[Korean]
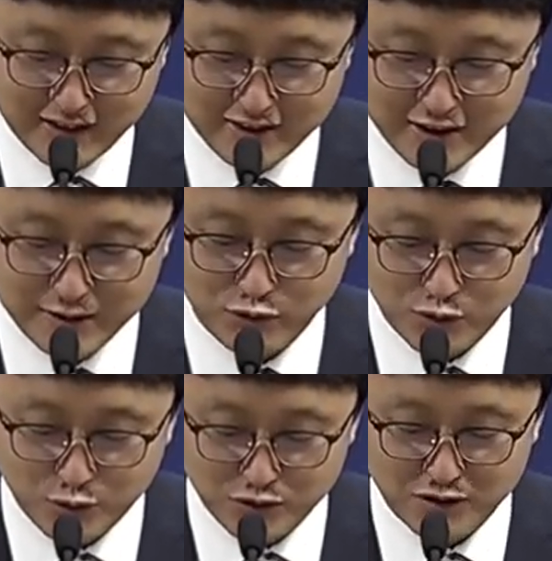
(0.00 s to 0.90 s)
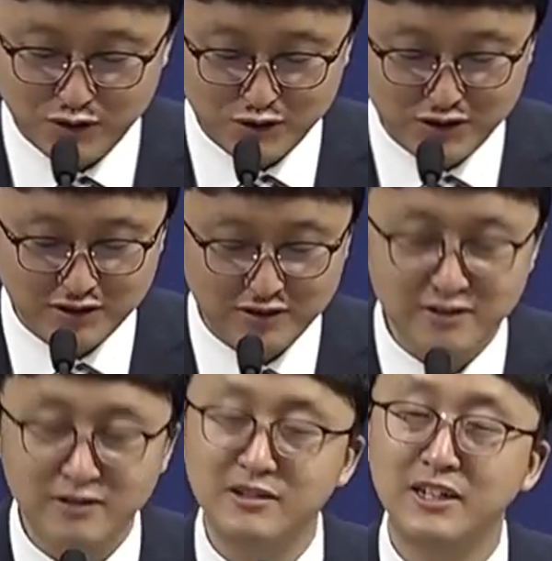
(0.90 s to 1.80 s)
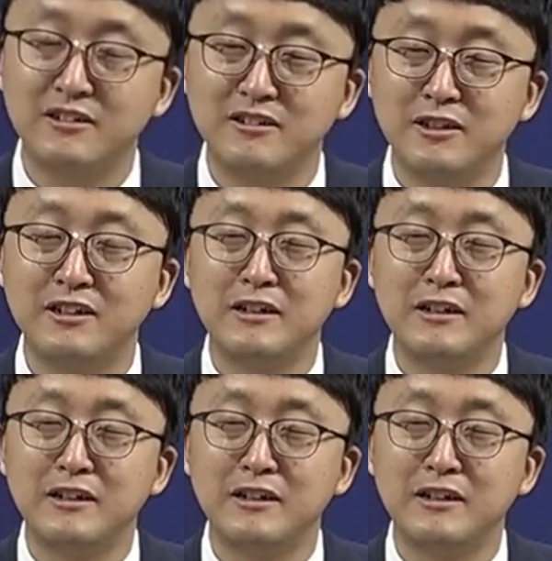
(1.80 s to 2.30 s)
그 붙쫓을 수 있는 은혜를